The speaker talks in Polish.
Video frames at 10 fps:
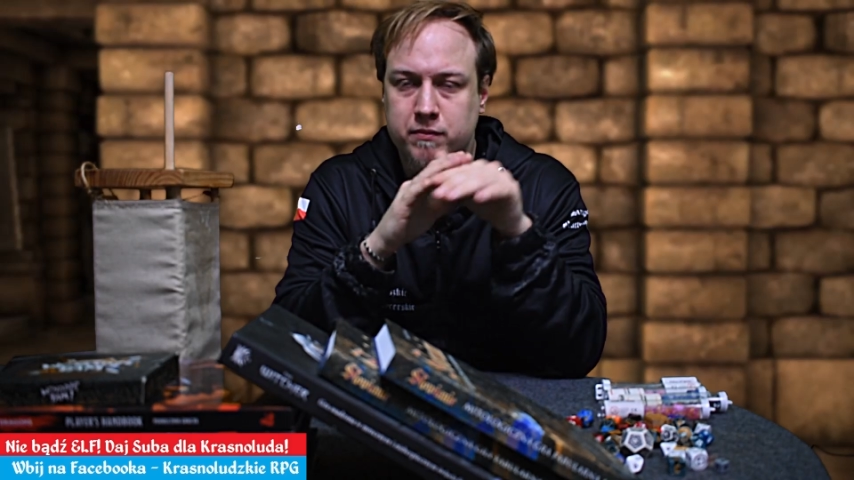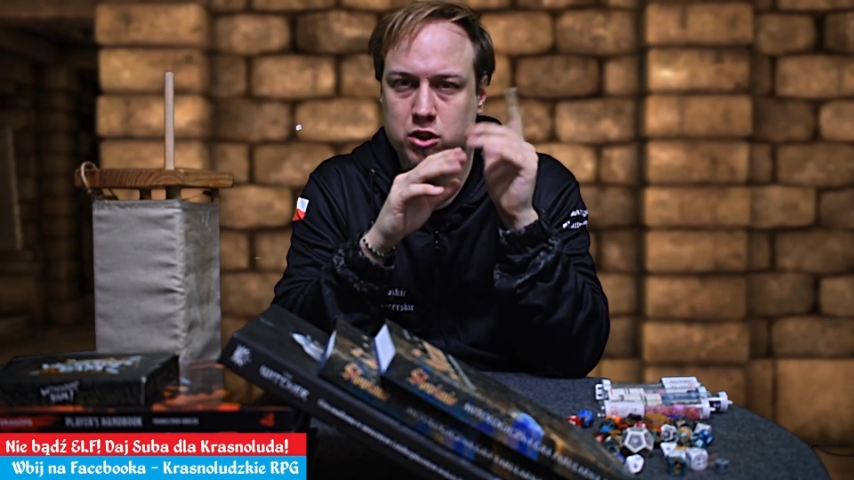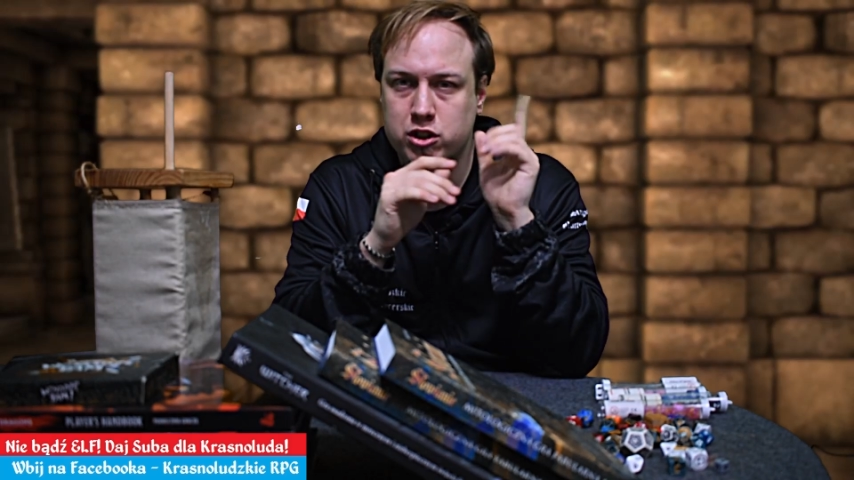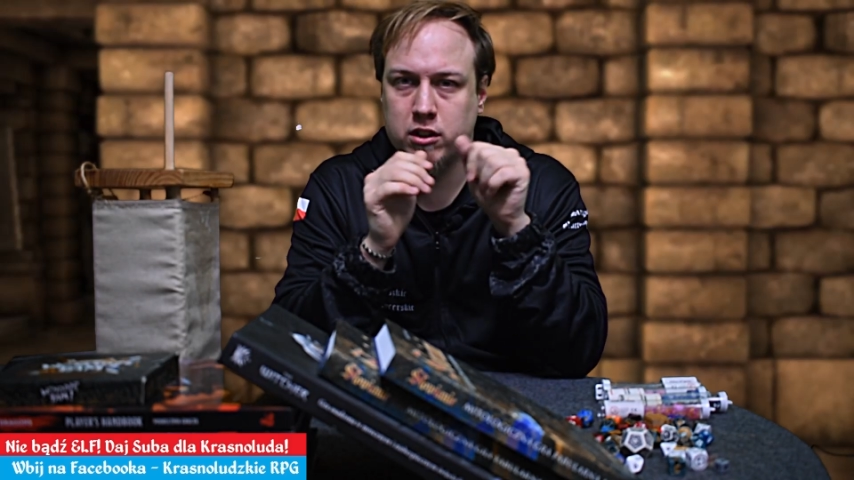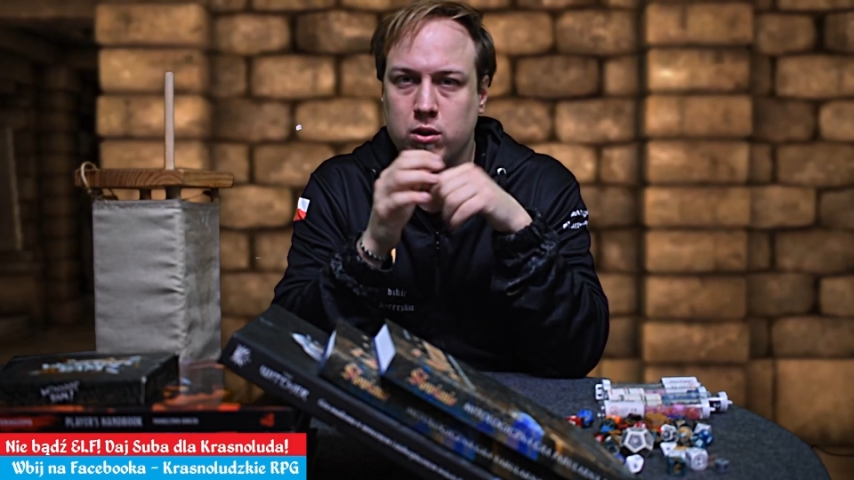
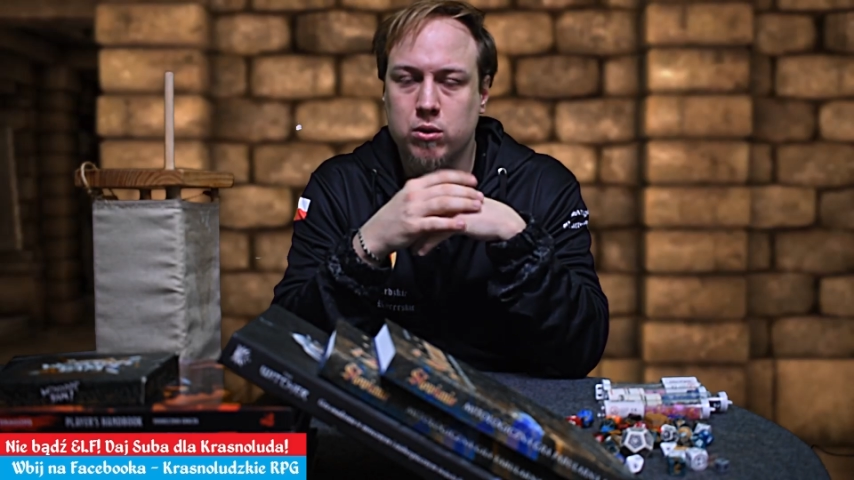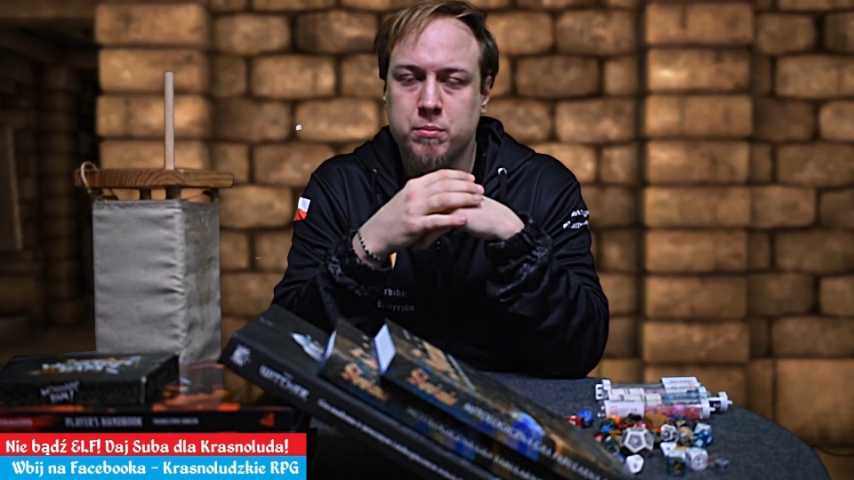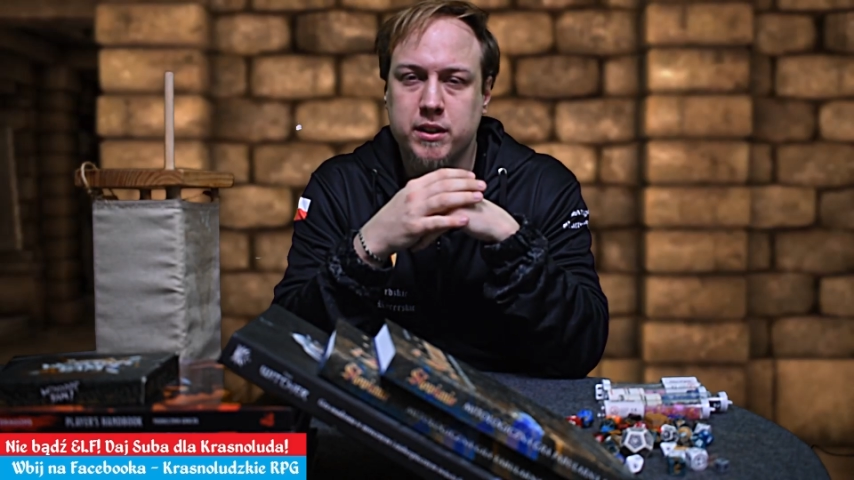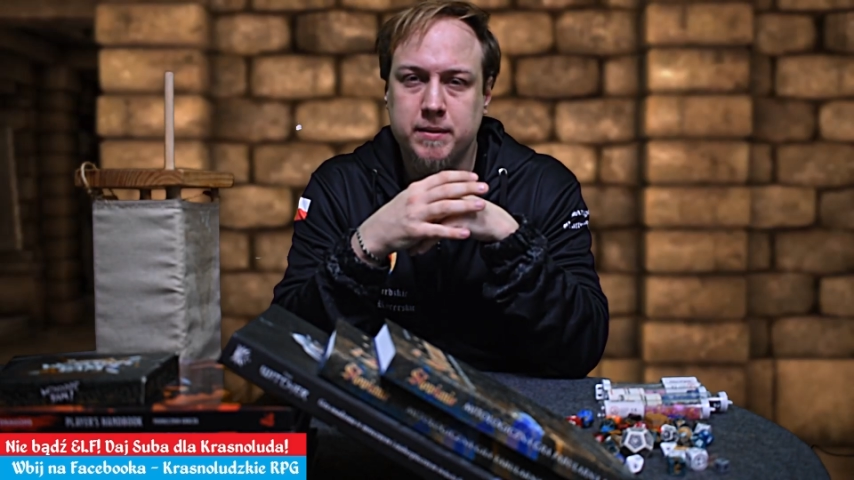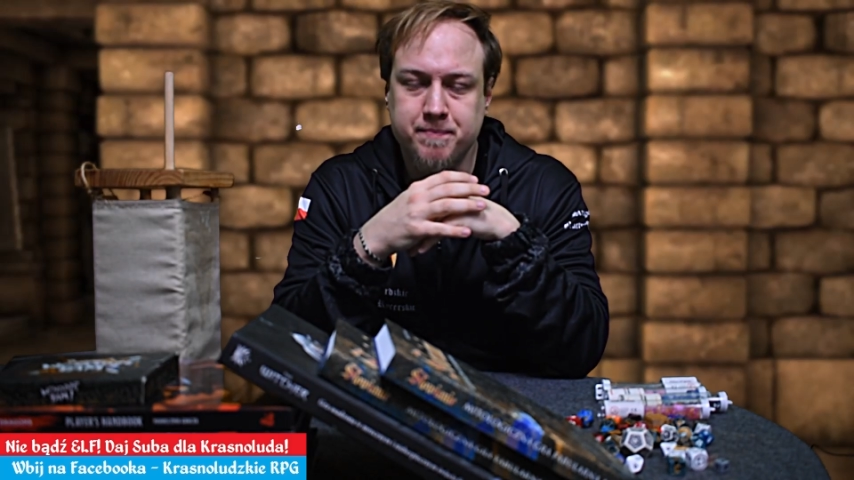trzy
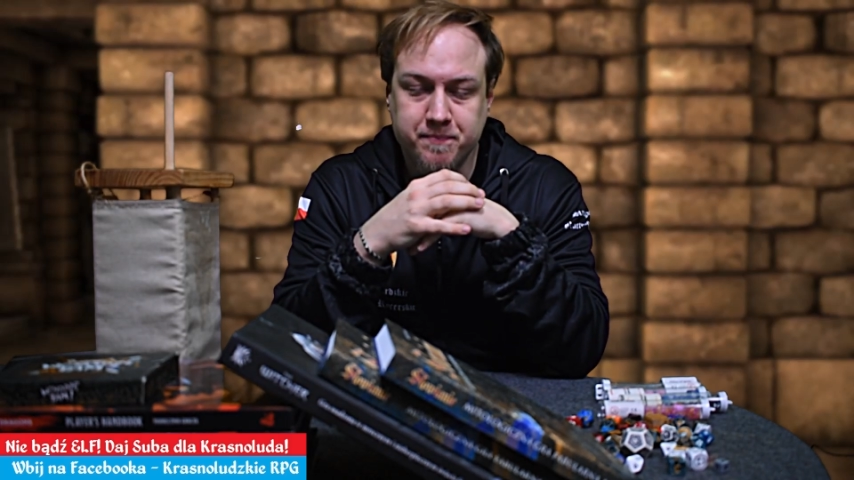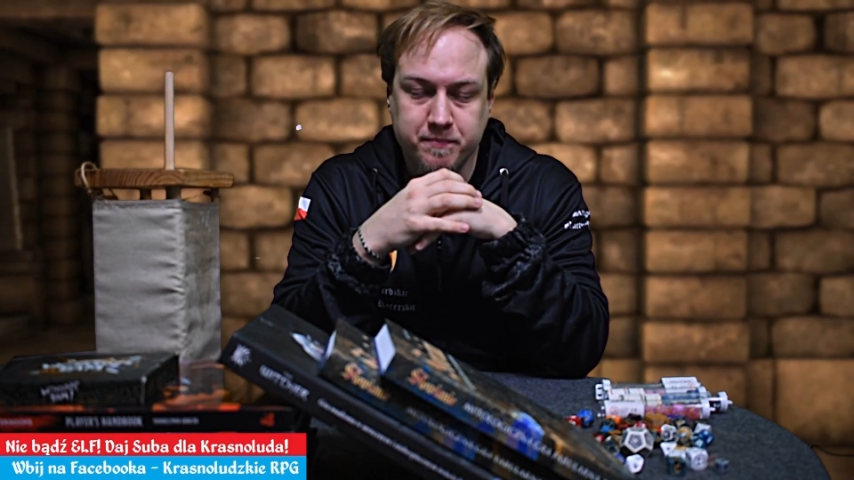kolumny,